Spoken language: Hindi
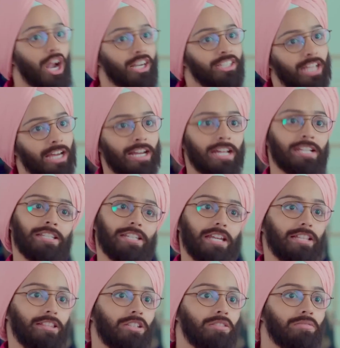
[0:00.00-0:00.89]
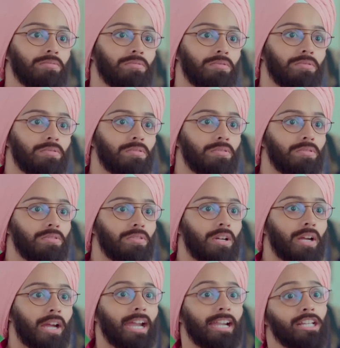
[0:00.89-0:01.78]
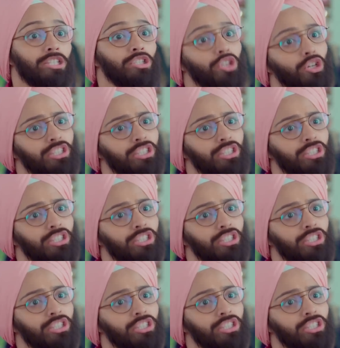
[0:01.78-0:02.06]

नॉट करणजीत इट इज